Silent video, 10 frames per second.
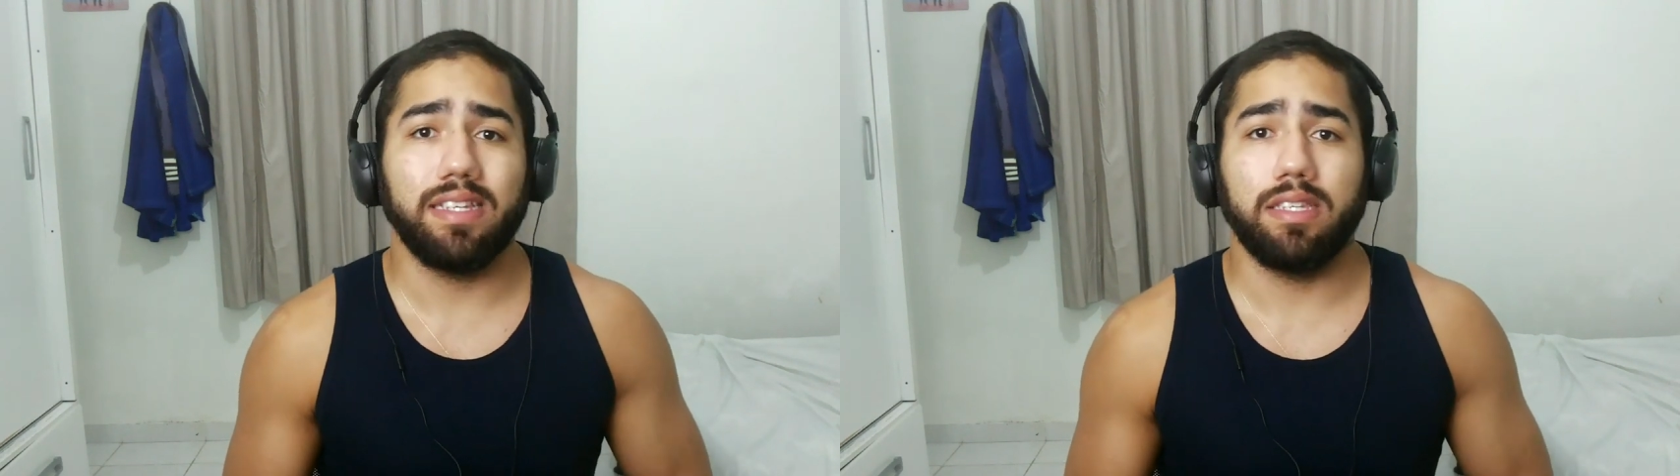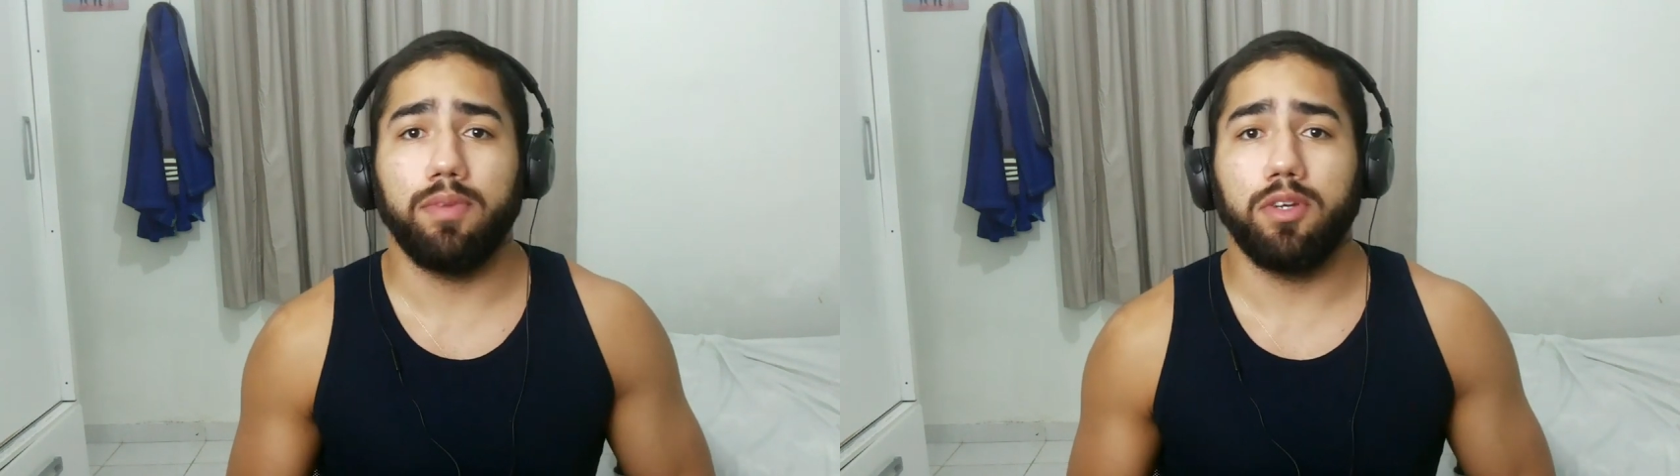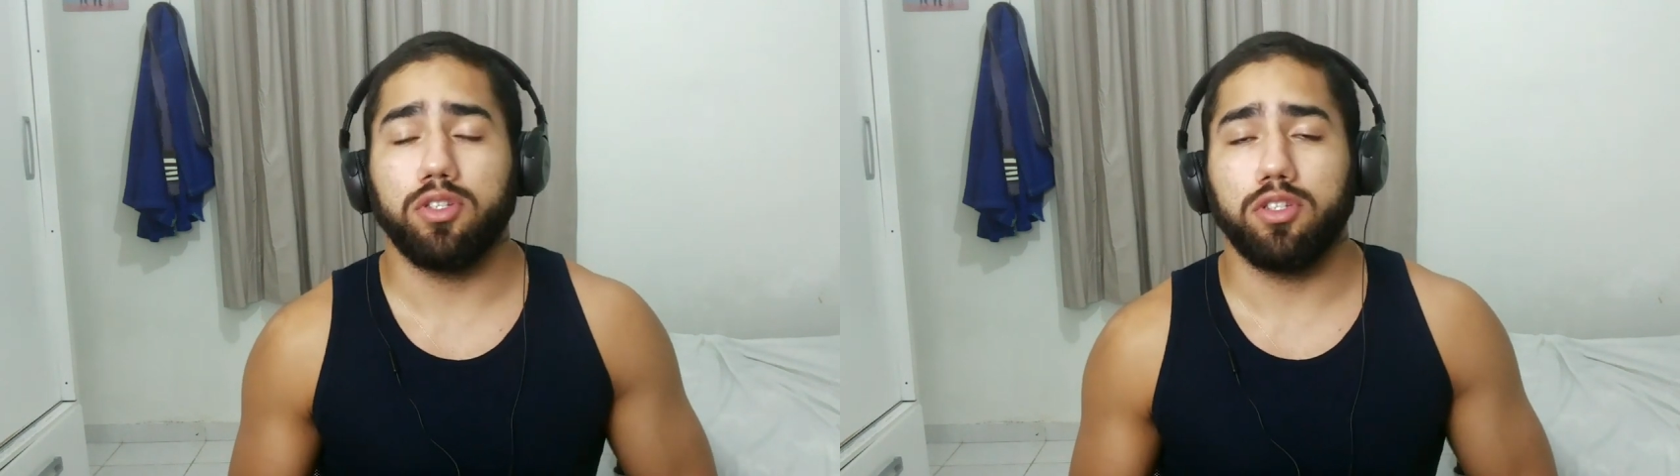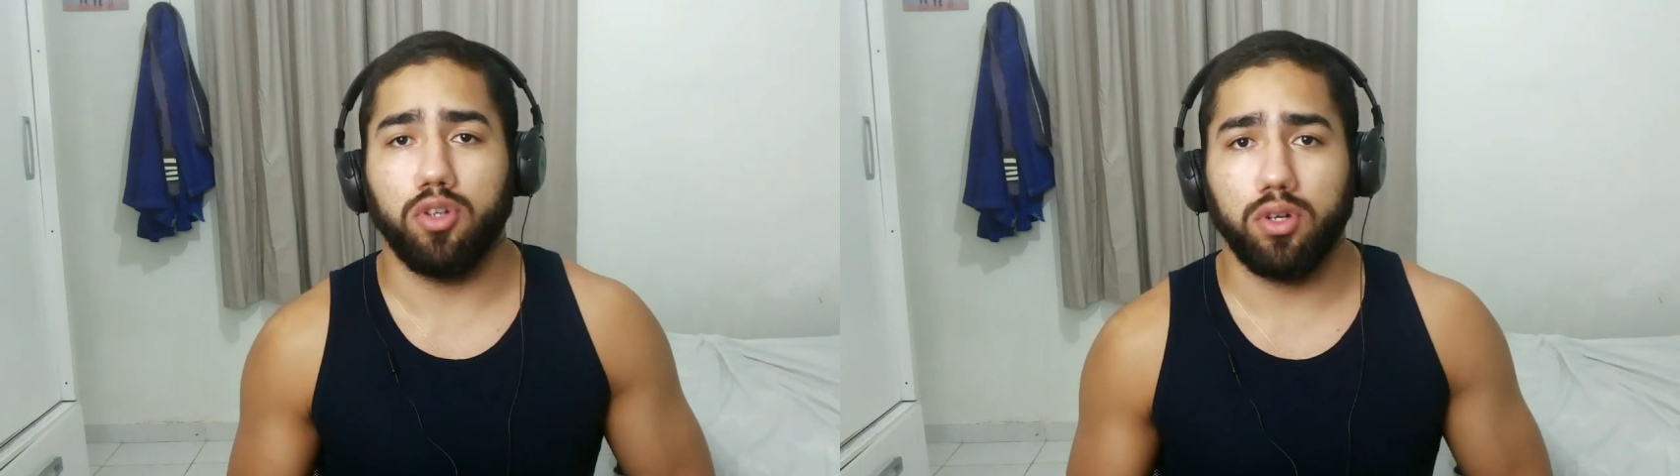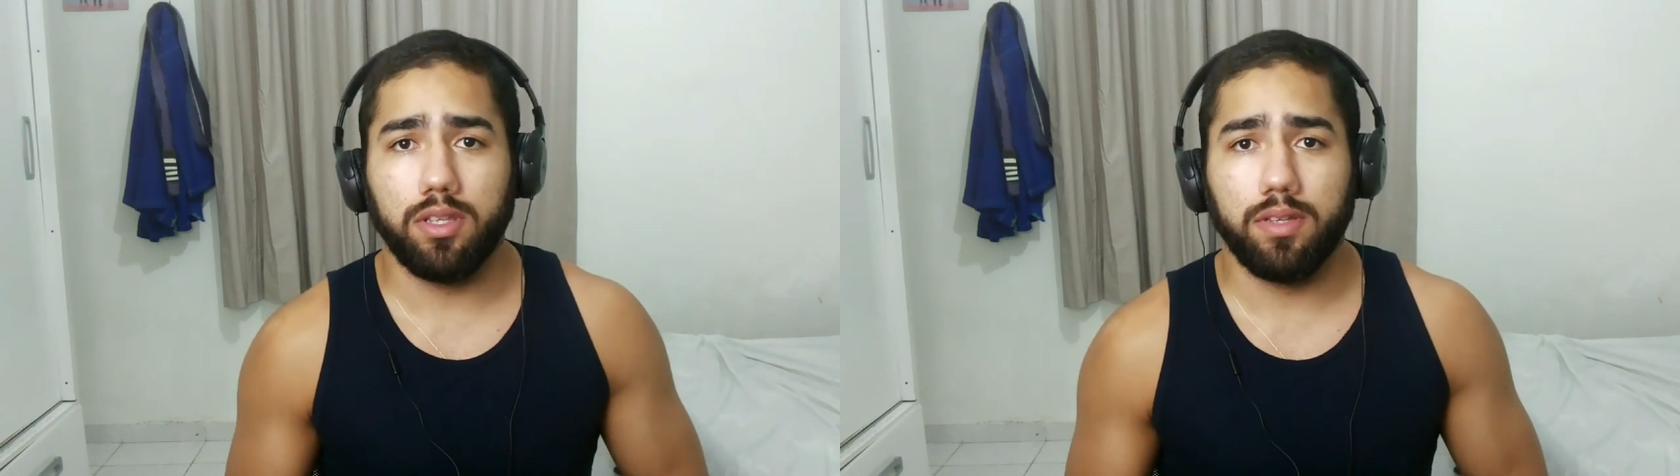e da
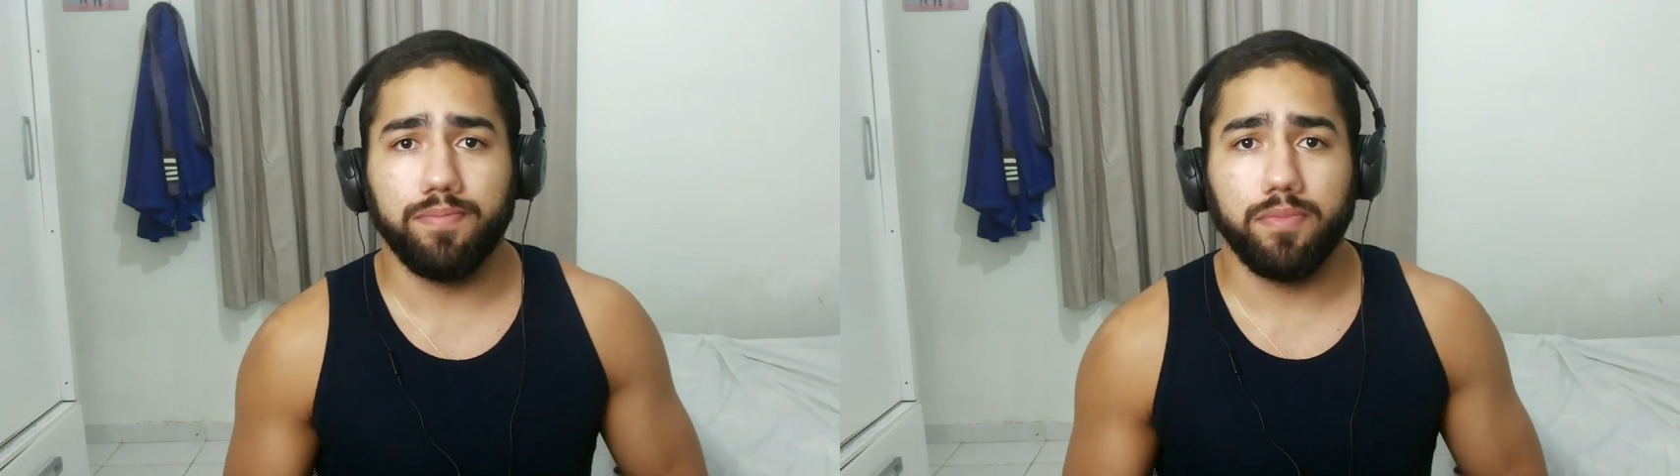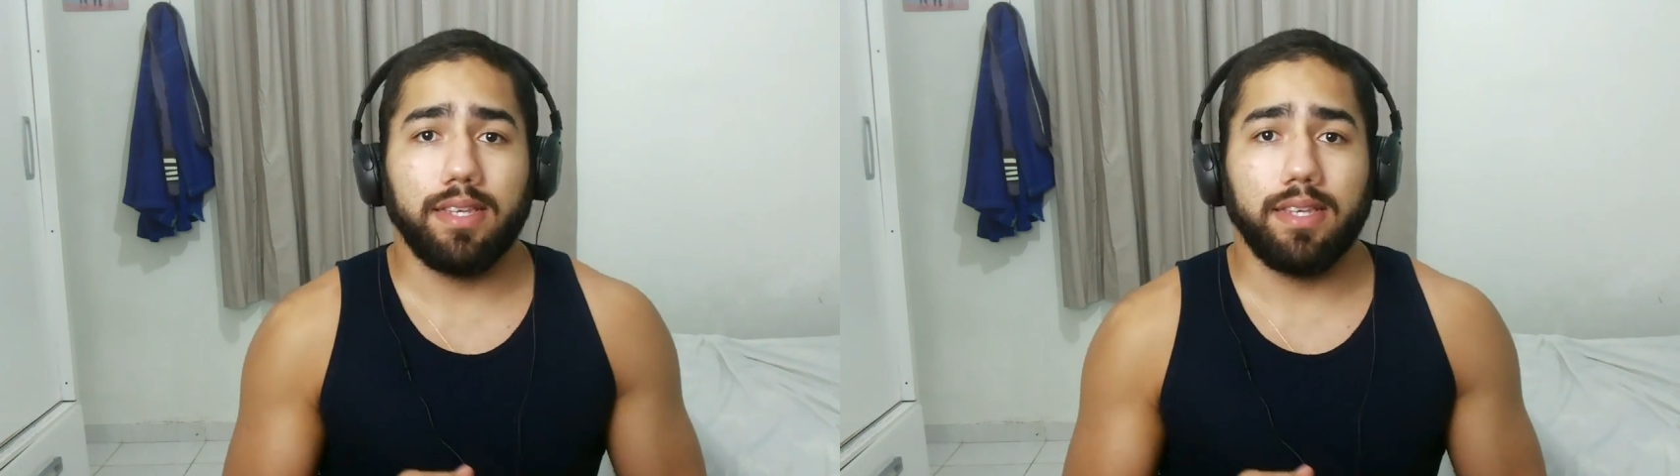CBJJ.